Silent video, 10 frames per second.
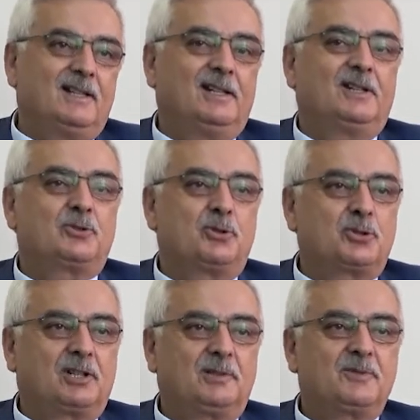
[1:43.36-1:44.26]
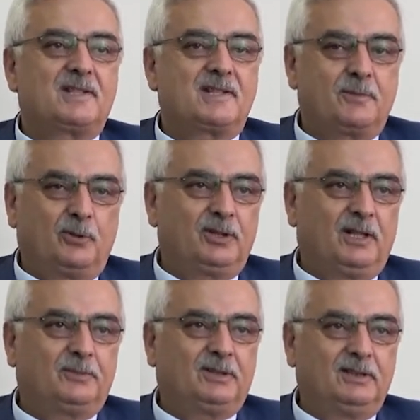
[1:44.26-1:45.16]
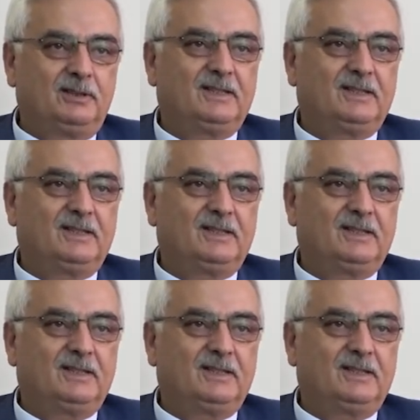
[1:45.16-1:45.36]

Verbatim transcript: e, çocuklarımızın spor yaptığı